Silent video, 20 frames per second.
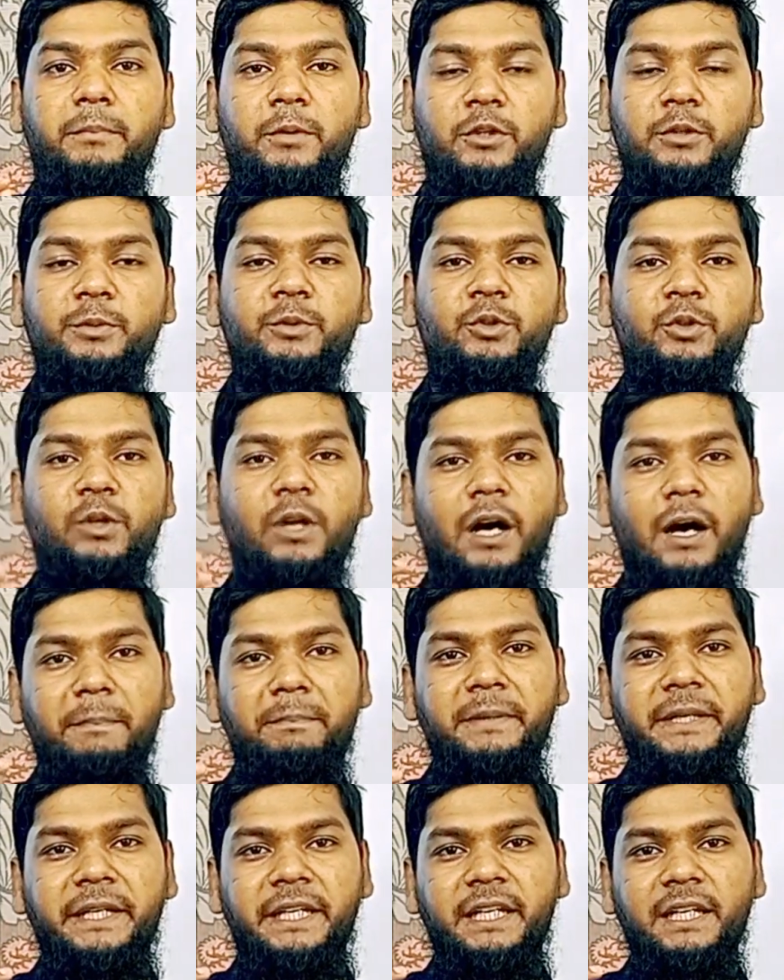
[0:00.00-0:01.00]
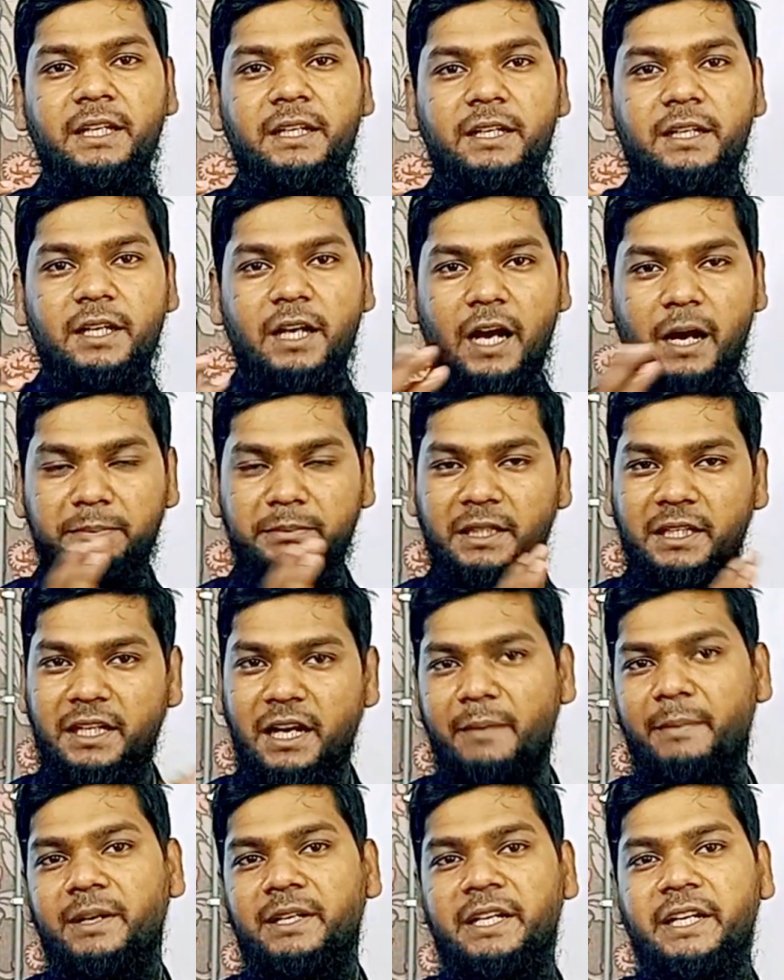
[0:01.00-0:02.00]
প্রথমত আপনি আপনার
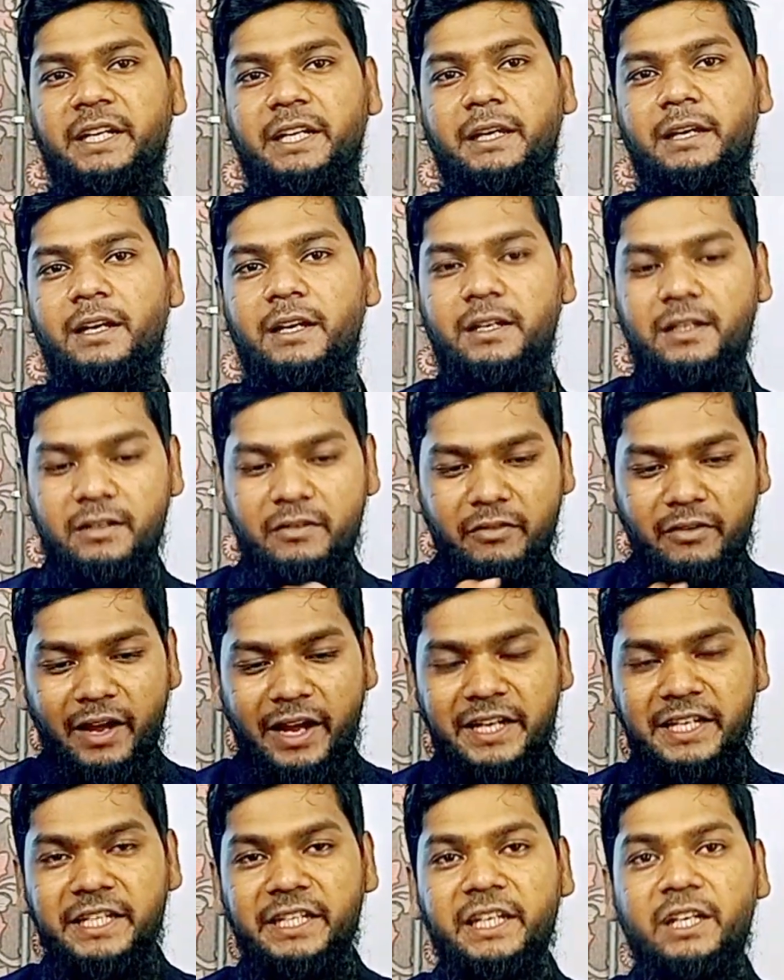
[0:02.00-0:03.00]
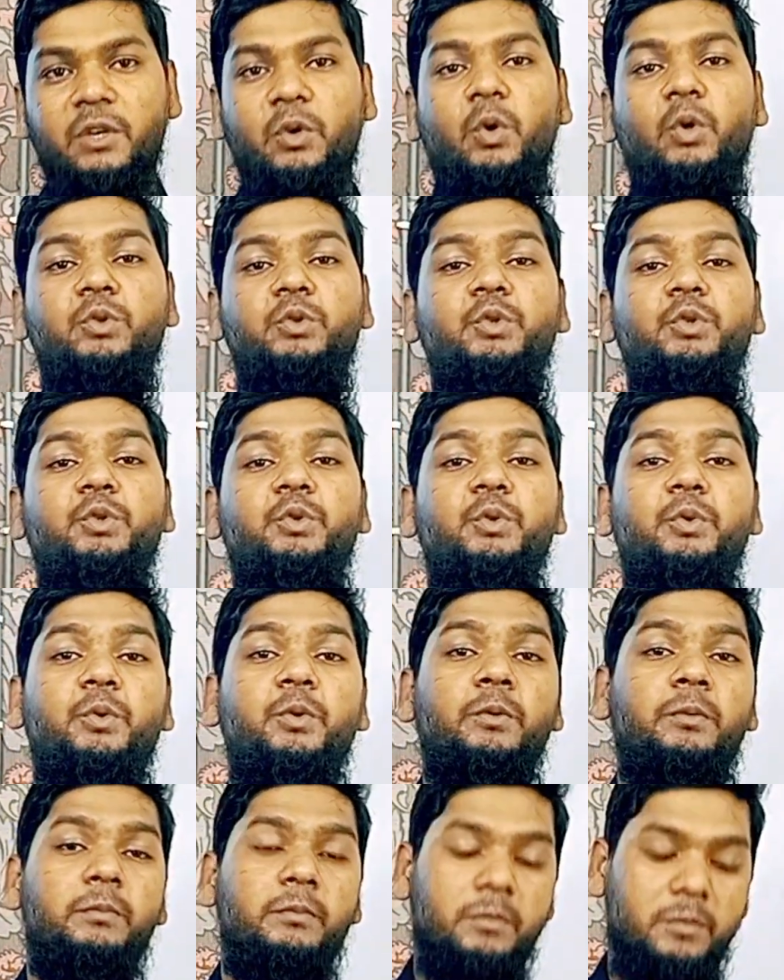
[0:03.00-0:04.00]
গ্রামারটাকে রাইটিংয়ে কতটুকু
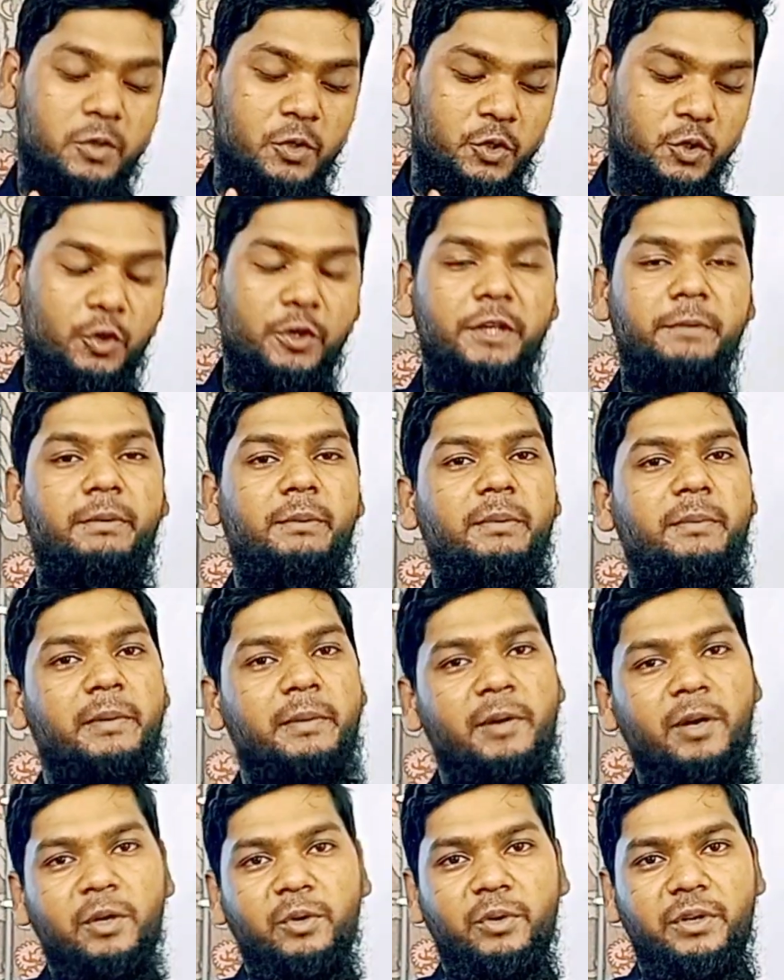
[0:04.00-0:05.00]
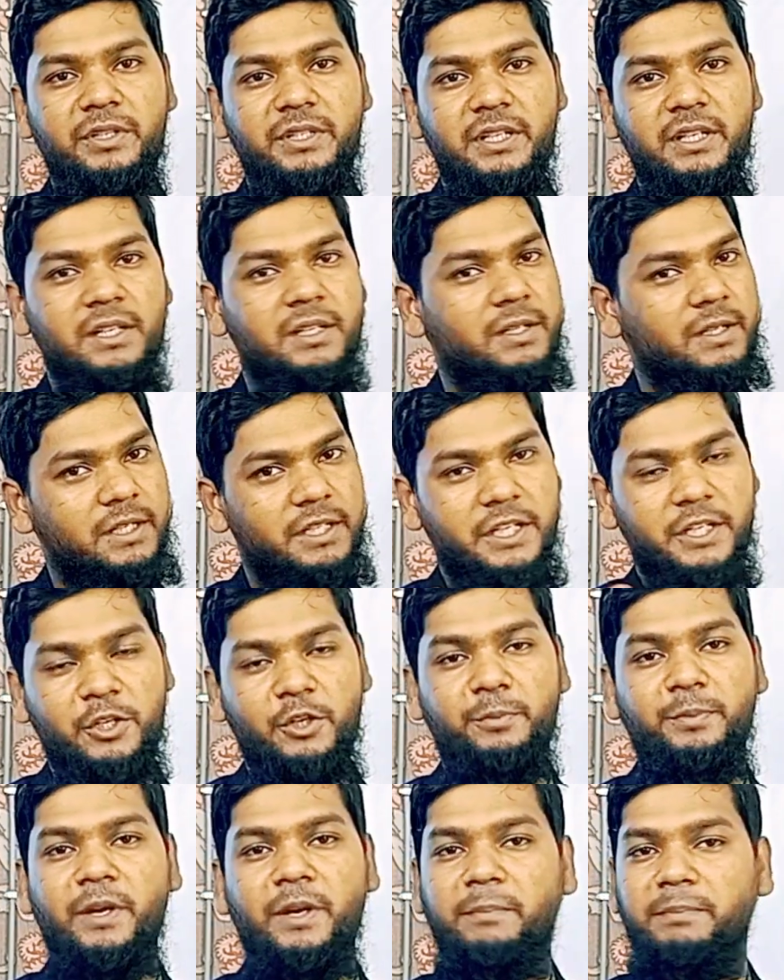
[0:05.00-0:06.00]
সঠিকভাবে ব্যবহার করেছেন
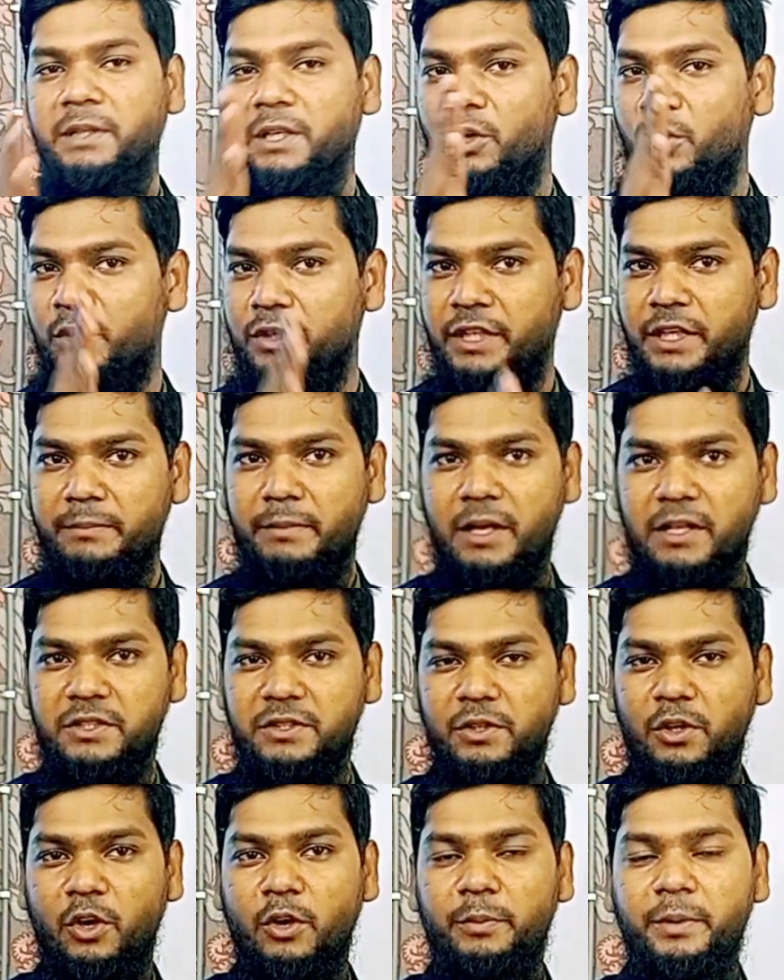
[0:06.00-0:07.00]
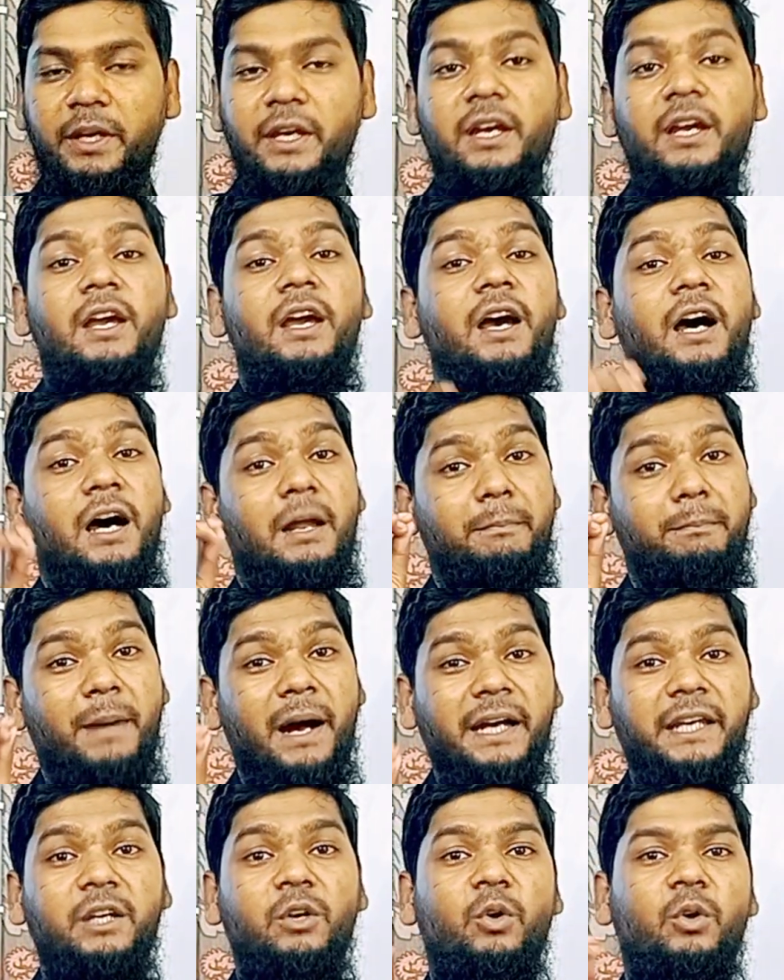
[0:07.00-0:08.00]
সেটার উপরে আপনাকে অর্ধেক মার্কস দেওয়া হবে আর
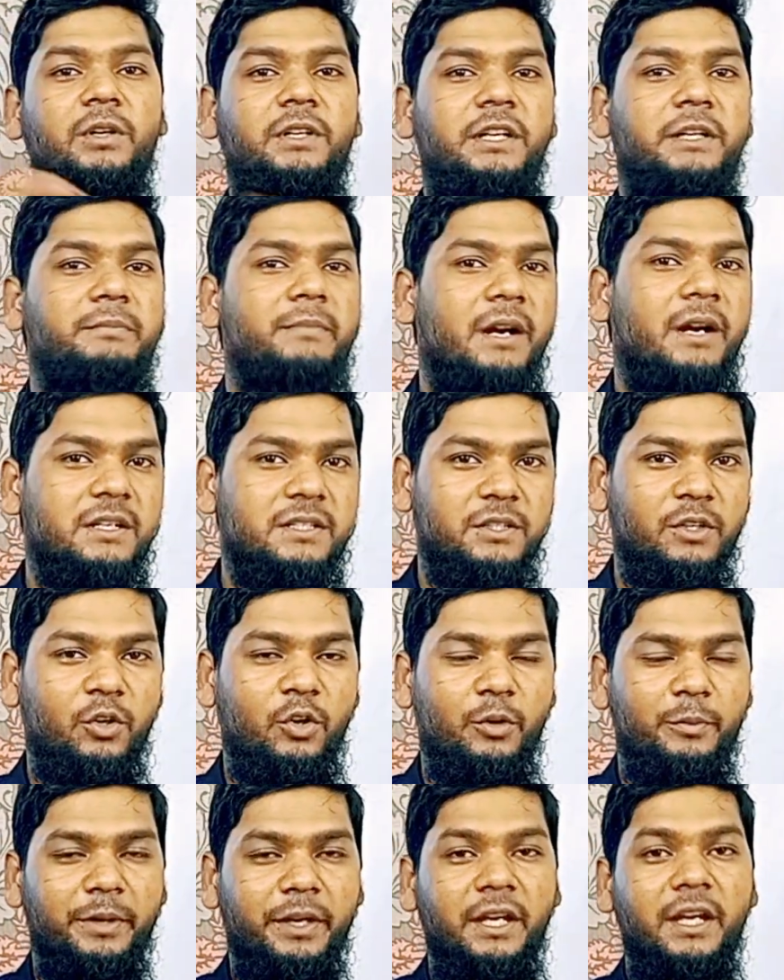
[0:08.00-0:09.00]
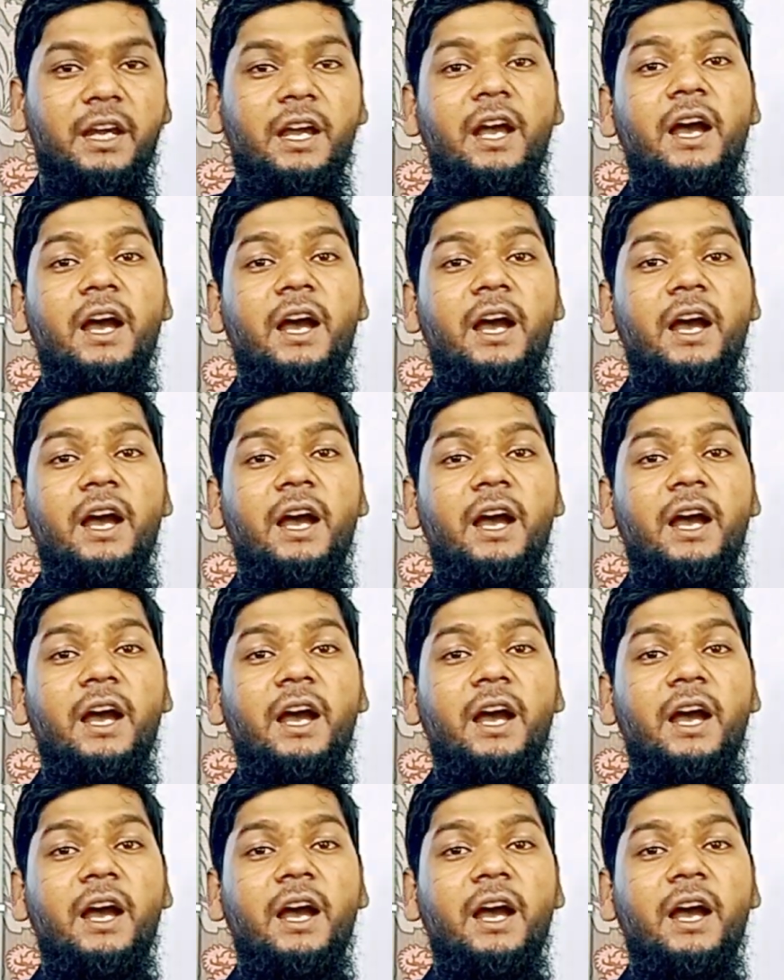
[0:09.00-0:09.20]
বাকি অর্ধেক মার্কস দেওয়া হবে